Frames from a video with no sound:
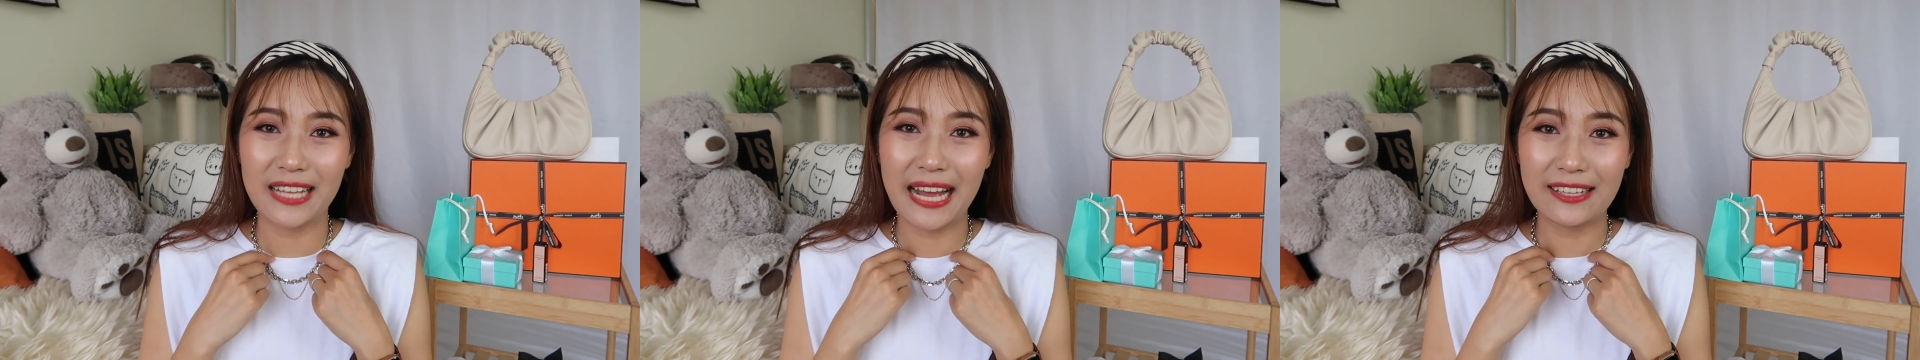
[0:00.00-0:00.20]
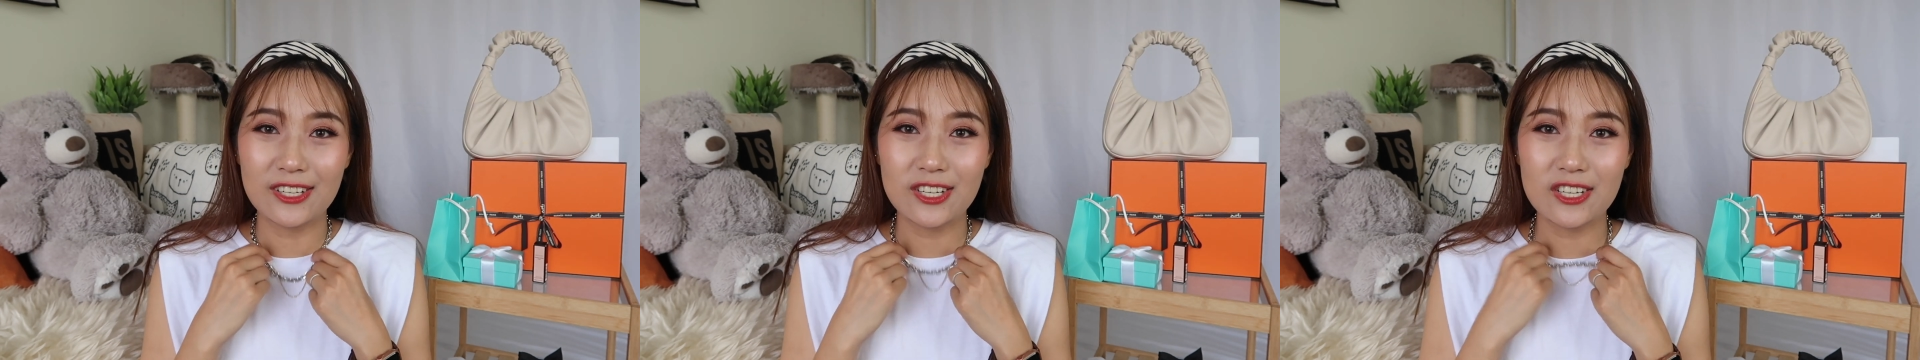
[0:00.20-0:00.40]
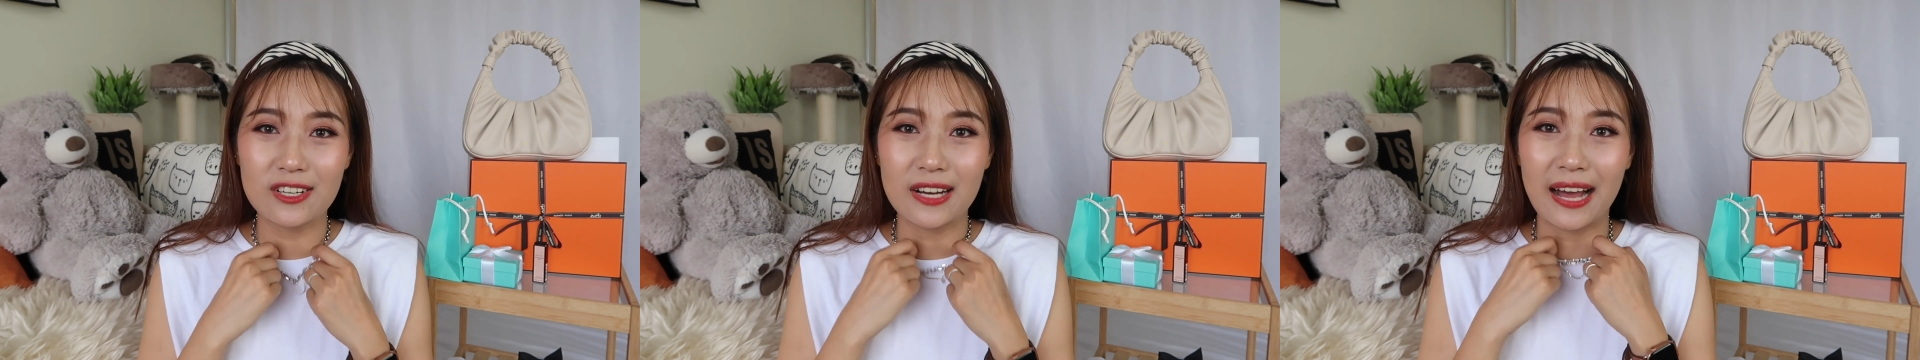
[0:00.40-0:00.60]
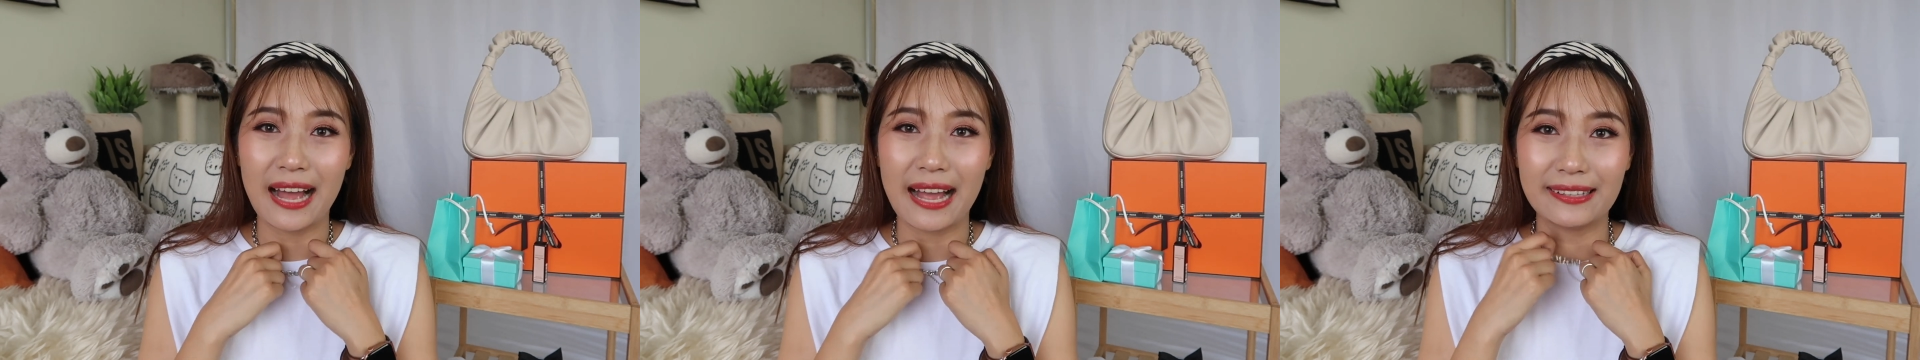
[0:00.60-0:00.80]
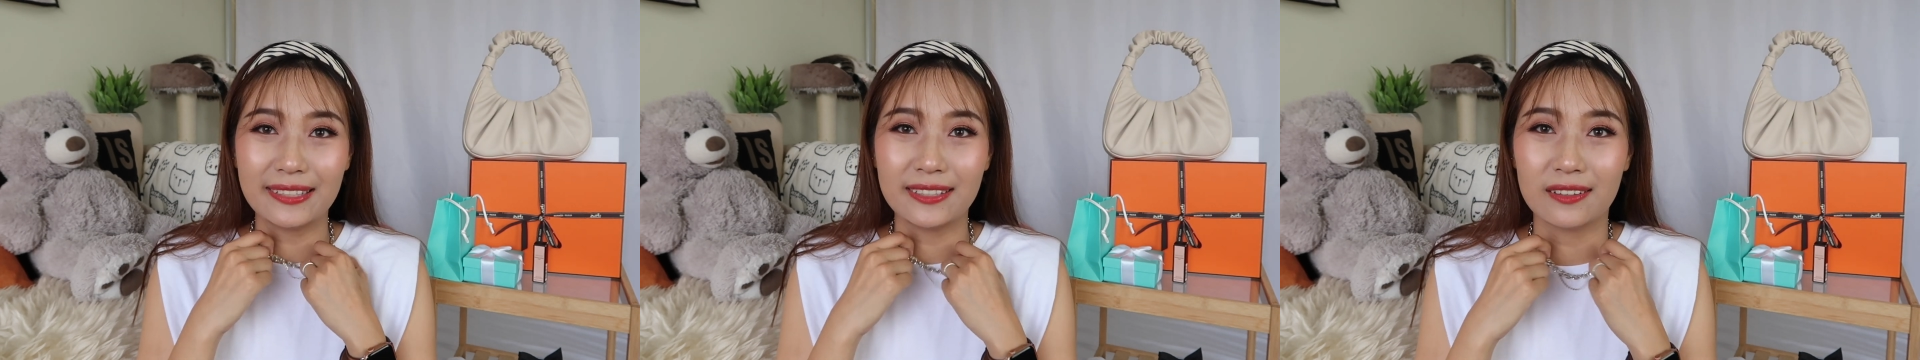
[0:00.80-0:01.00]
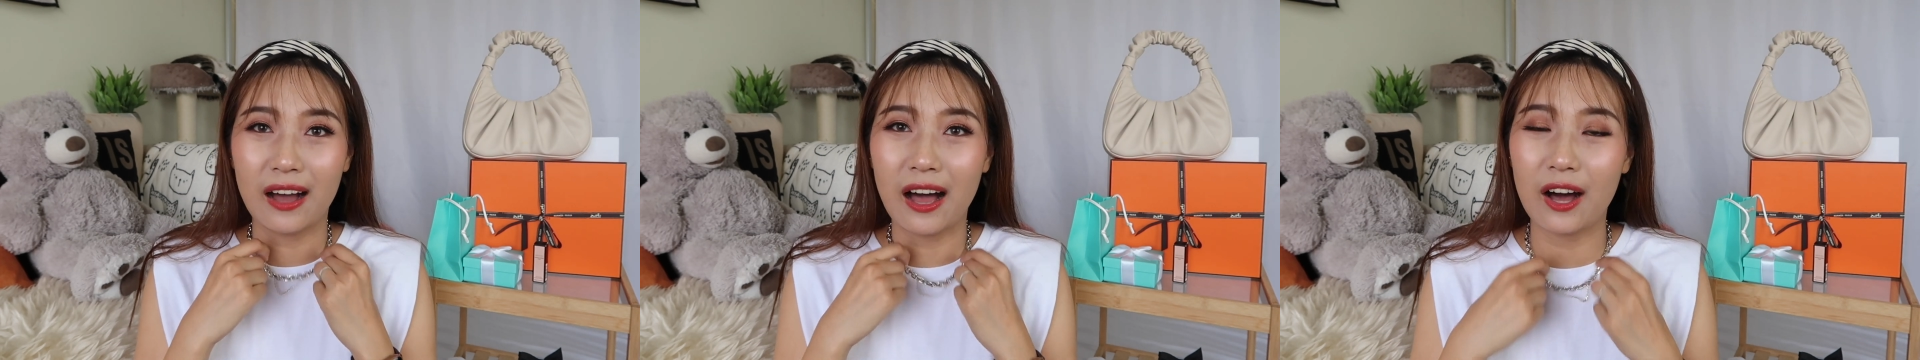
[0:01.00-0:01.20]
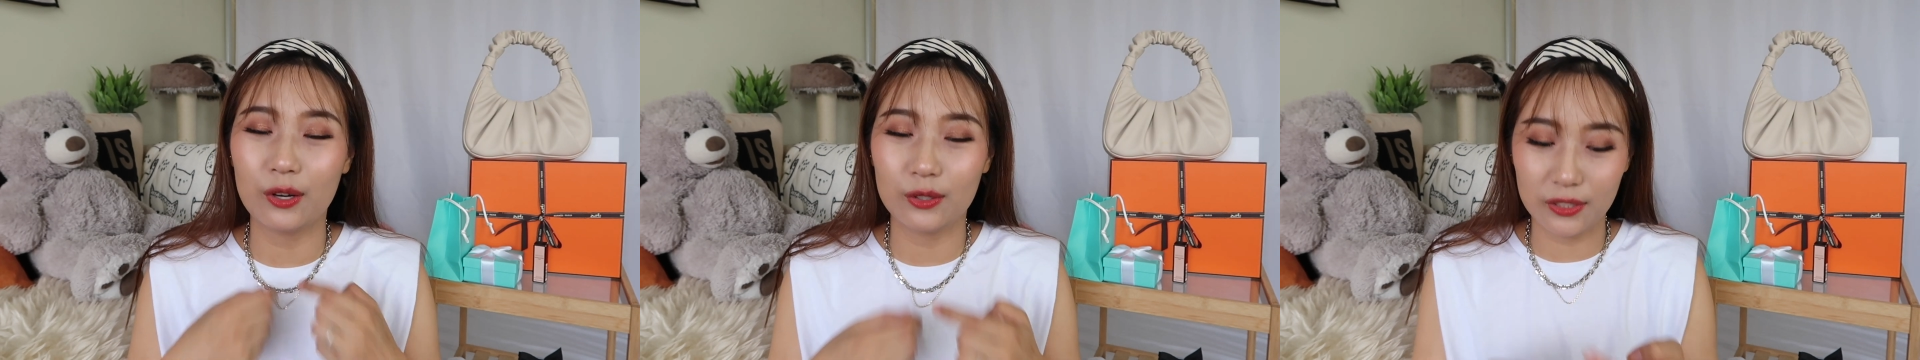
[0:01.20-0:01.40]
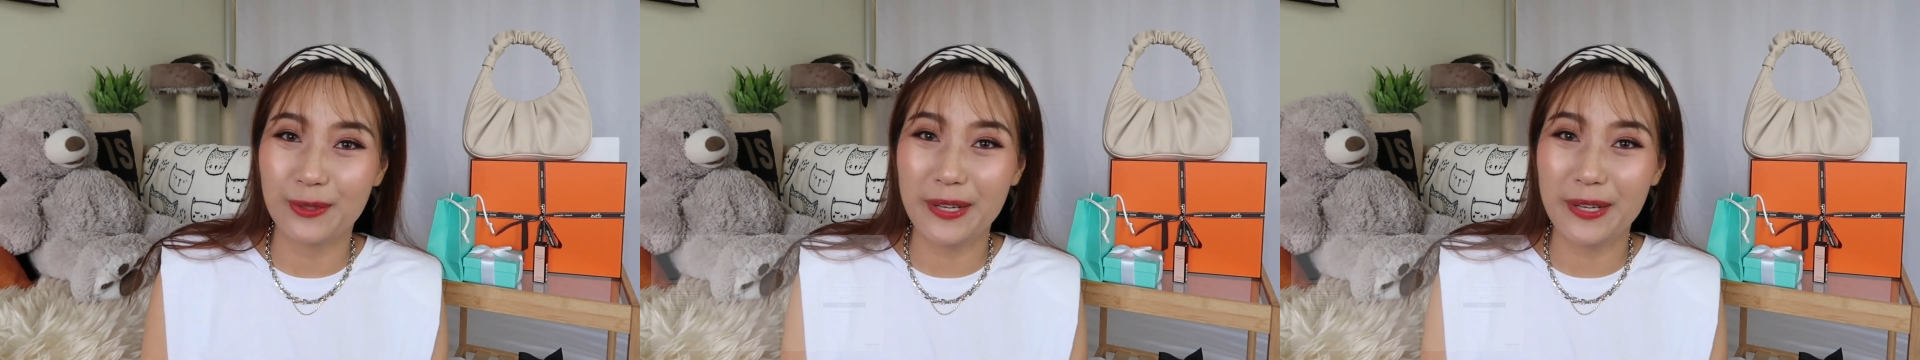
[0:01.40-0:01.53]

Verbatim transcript: 它的质量还挺好的，